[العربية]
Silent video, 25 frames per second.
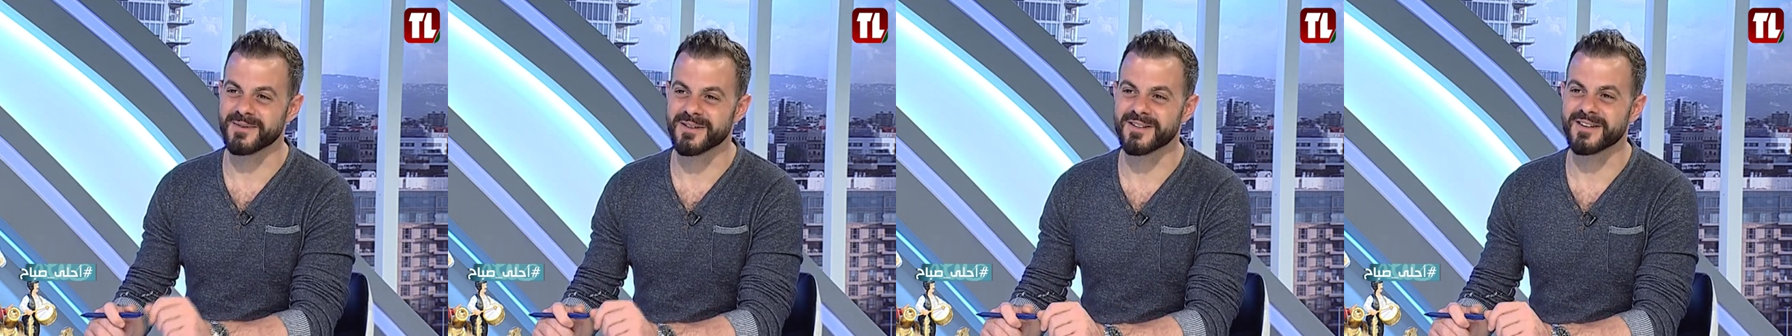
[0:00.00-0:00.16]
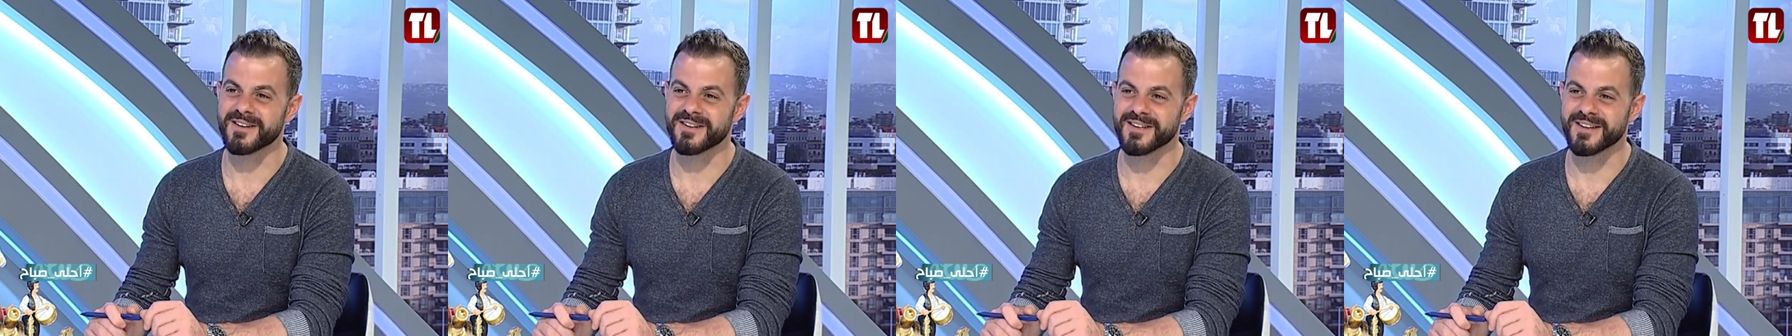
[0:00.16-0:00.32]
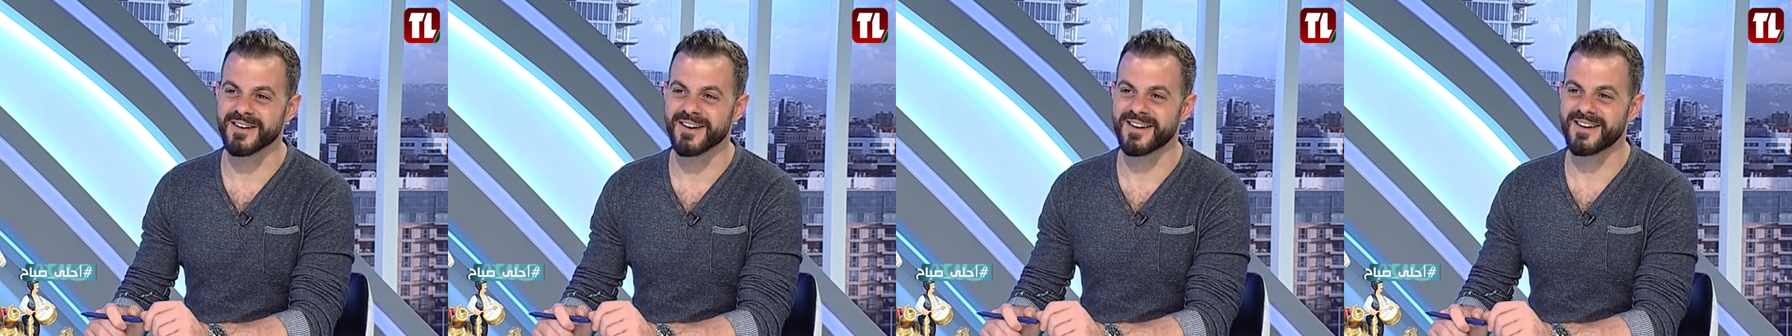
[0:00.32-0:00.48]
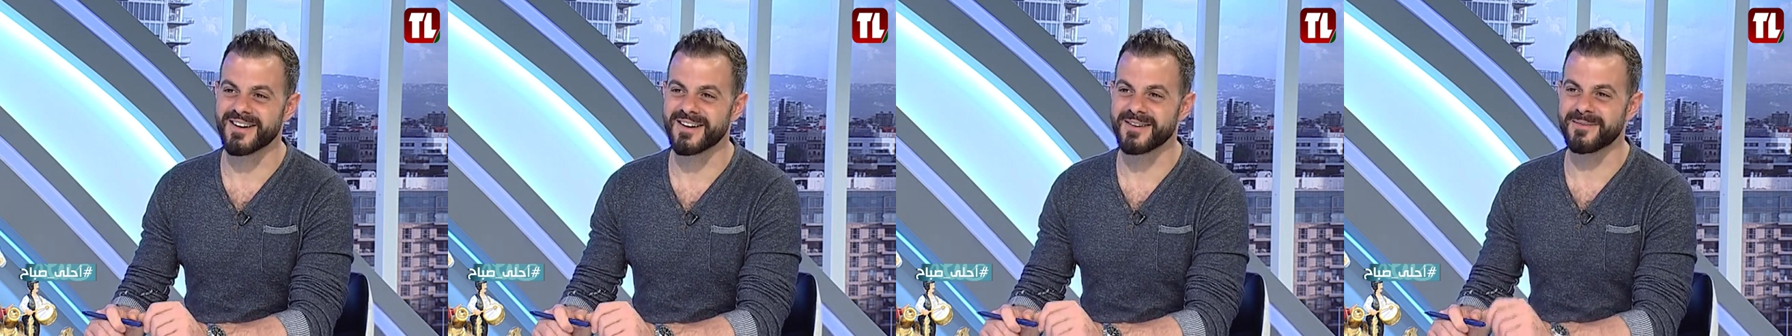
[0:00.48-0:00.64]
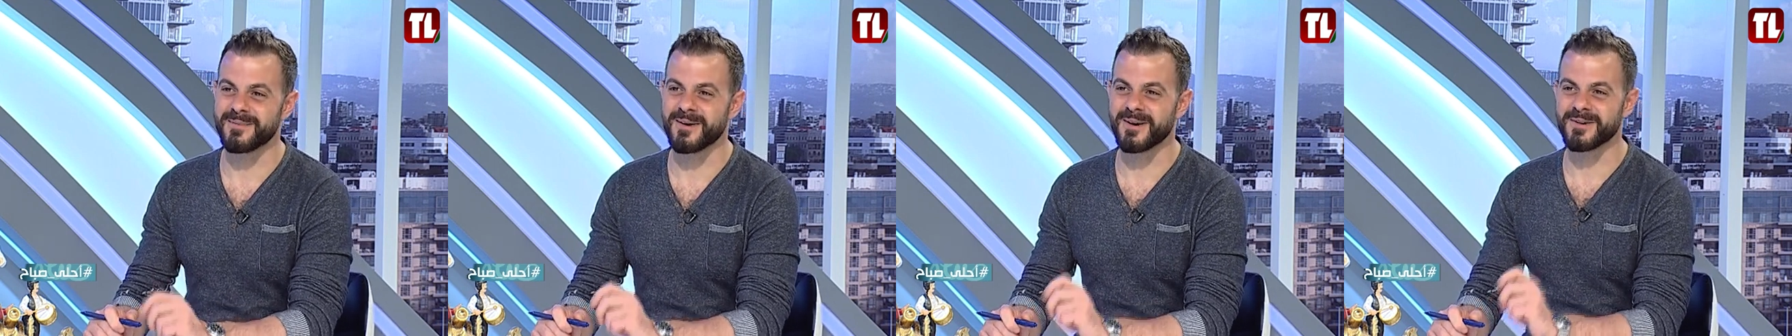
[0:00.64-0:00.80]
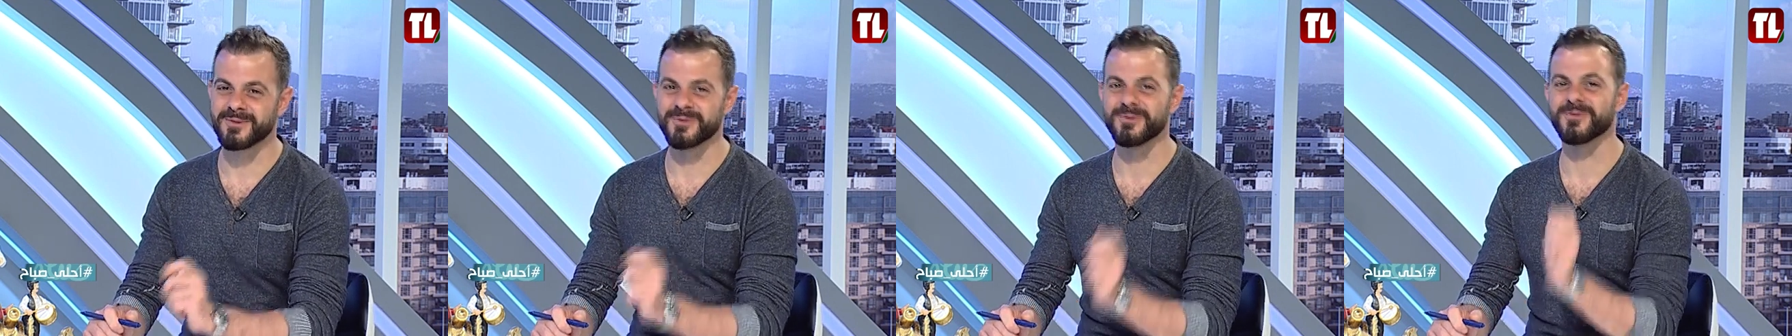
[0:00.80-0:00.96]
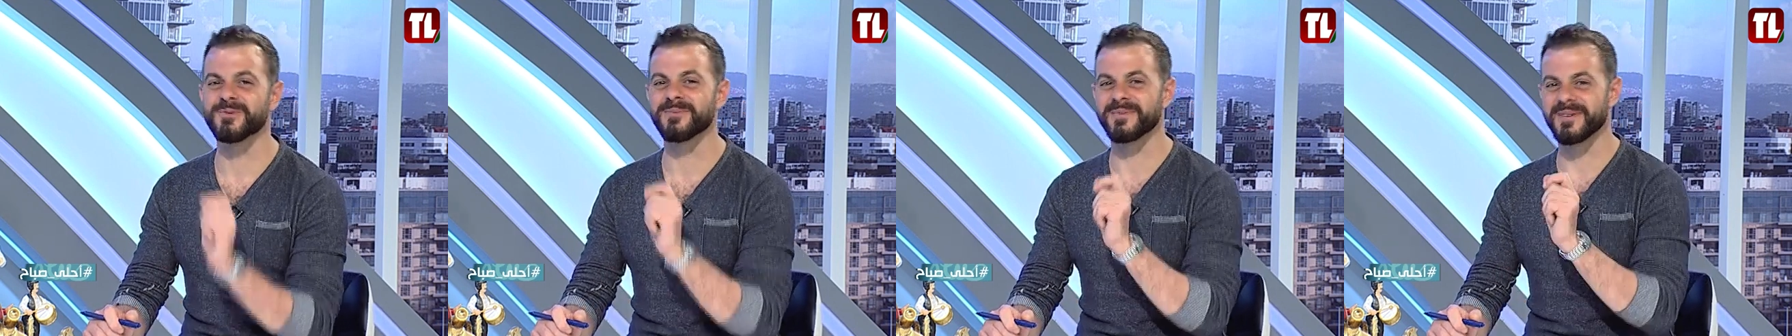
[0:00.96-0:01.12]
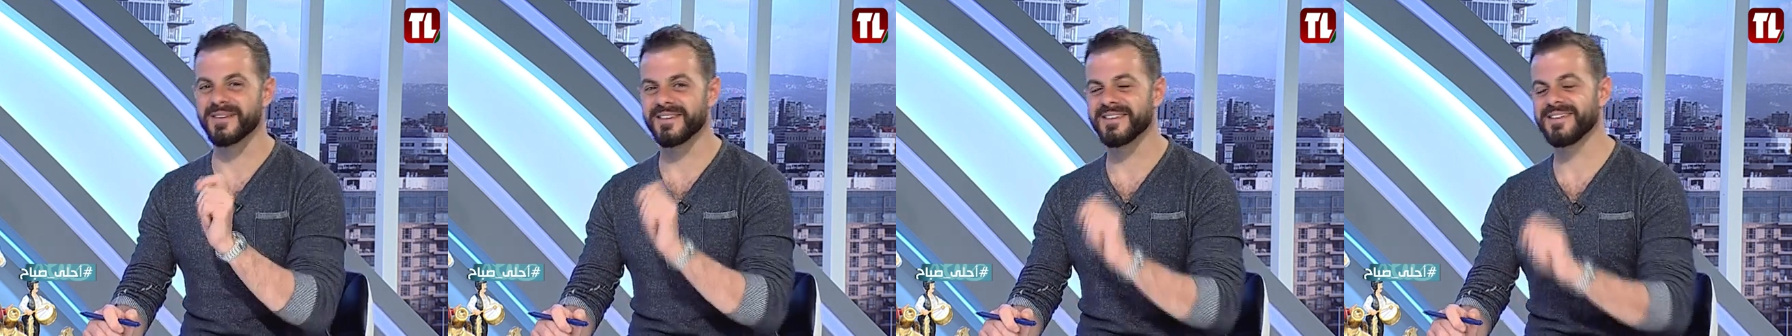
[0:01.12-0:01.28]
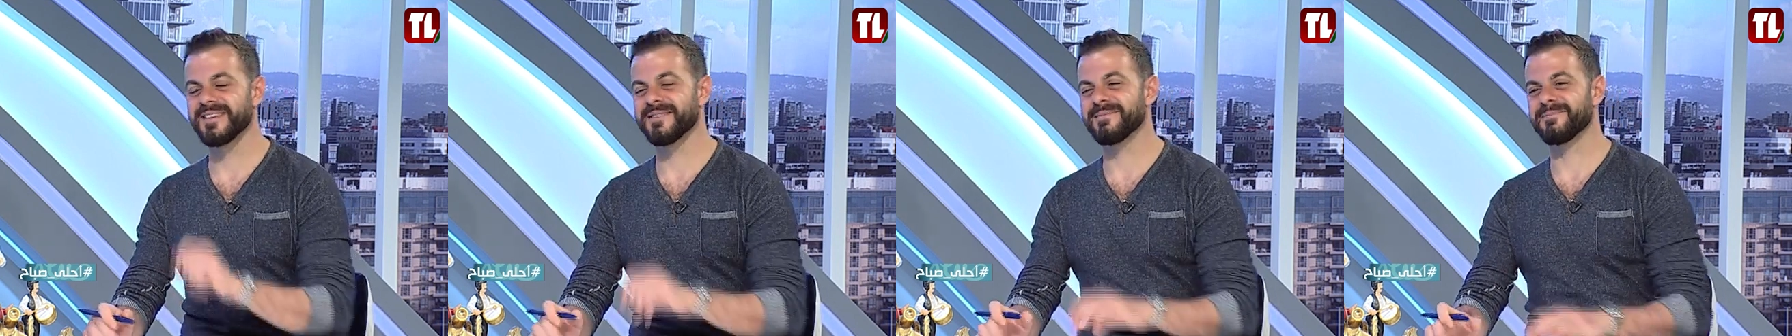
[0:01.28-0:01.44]
بطريقه
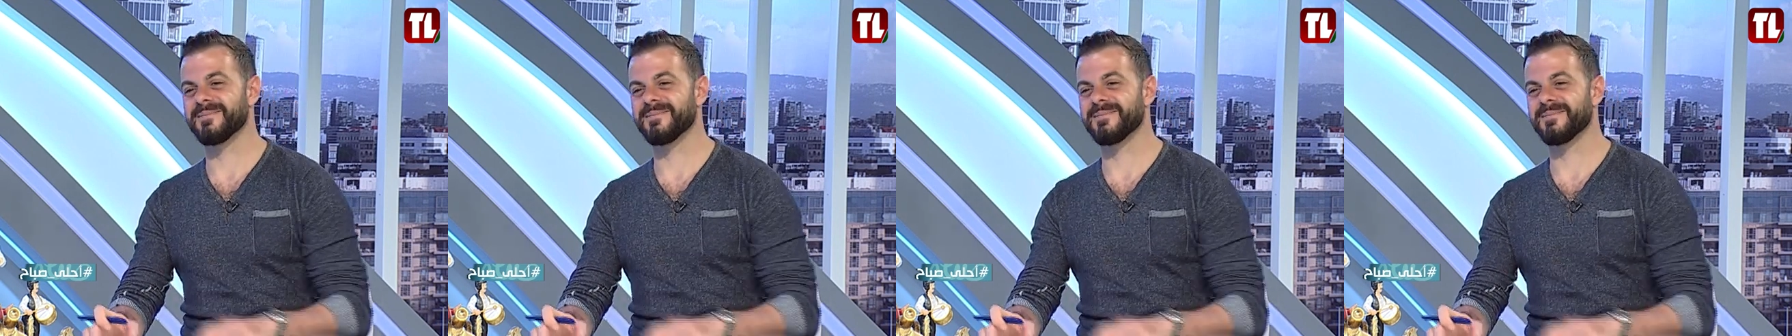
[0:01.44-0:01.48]
مهضومه